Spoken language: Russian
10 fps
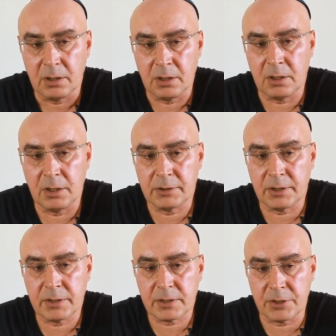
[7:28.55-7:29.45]
э,
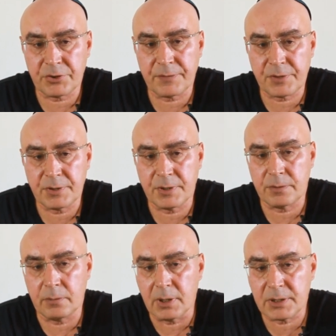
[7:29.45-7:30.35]
этой сложившейся
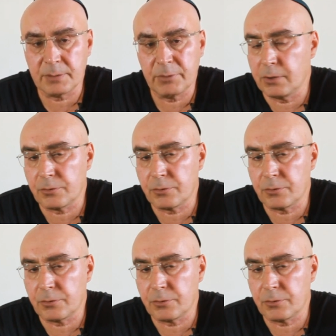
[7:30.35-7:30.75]
ситуации были